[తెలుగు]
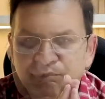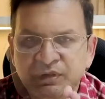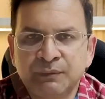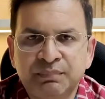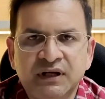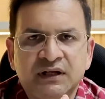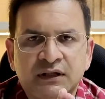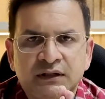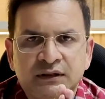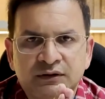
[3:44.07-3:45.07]

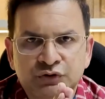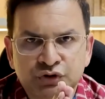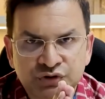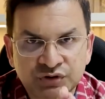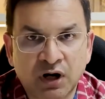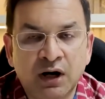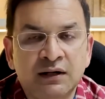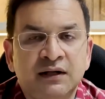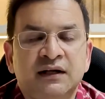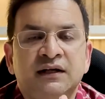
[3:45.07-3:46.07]
బీపీకి
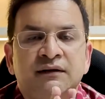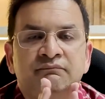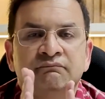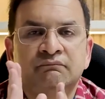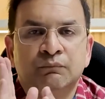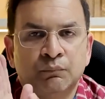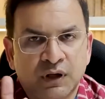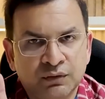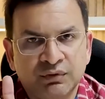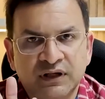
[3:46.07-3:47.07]
సాల్ట్కి
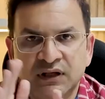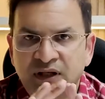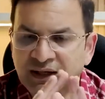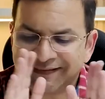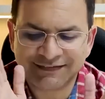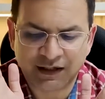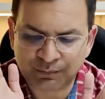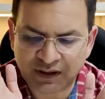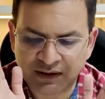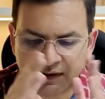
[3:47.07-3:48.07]
బరువుకి ఇది
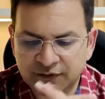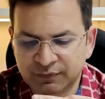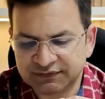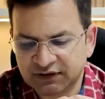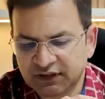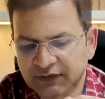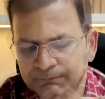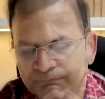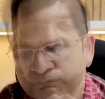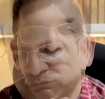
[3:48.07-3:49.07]
అనమాట లింక్ బేసికలీ
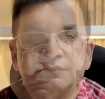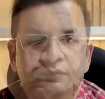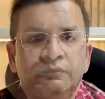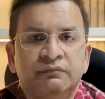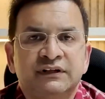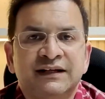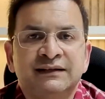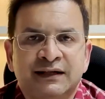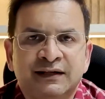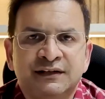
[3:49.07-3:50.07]
సో
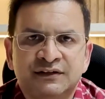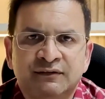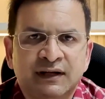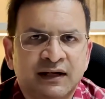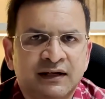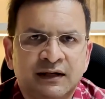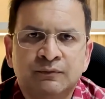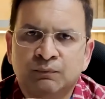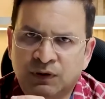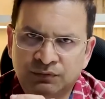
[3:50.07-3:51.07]
దీన్ని తగ్గించడం ఎలాగా
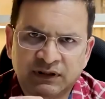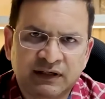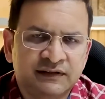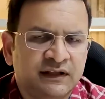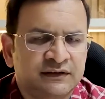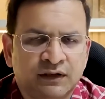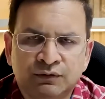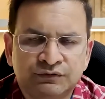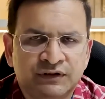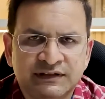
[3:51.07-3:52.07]
బరువు తగ్గితే
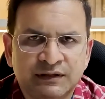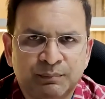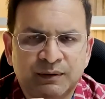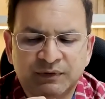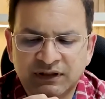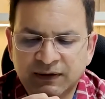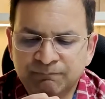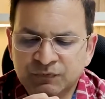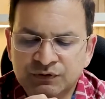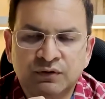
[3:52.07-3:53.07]
తగ్గుతుందని చెప్పాం కదా
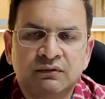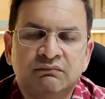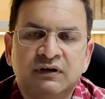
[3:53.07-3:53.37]
సో